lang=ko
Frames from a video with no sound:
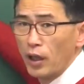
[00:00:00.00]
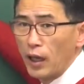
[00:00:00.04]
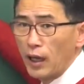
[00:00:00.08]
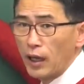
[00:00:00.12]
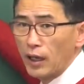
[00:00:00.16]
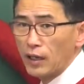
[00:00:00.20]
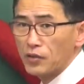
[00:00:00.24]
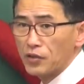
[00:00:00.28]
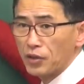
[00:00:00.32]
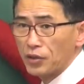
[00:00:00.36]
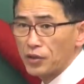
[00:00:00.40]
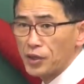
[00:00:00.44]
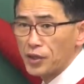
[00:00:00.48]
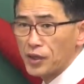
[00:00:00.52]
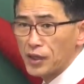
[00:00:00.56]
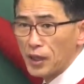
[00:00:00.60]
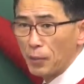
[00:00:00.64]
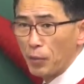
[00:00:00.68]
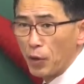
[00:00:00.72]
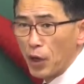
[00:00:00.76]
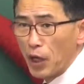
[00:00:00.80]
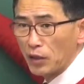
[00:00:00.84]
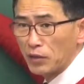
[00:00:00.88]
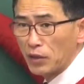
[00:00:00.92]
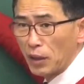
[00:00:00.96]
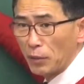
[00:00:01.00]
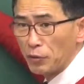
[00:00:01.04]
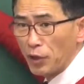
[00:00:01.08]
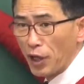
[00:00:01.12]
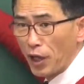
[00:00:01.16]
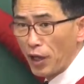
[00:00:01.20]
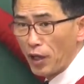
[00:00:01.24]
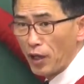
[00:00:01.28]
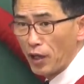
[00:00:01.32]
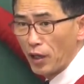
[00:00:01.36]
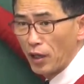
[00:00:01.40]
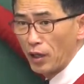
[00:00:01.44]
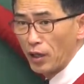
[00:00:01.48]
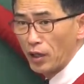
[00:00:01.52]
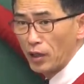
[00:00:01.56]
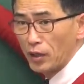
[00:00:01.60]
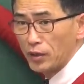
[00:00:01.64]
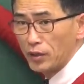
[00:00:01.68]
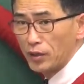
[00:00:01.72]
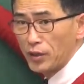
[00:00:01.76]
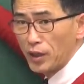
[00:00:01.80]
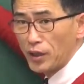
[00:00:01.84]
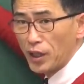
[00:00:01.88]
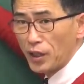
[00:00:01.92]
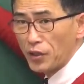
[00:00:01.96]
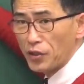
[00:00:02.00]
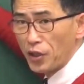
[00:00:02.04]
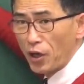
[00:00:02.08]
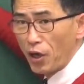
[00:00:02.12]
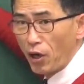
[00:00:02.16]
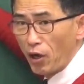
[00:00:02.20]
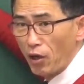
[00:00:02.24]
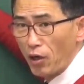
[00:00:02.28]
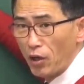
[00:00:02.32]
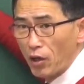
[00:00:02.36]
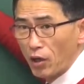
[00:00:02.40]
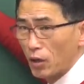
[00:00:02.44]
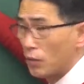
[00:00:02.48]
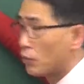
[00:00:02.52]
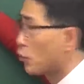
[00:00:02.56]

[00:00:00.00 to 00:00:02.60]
알았죠? 글자 모양 때문에. 이해됐죠?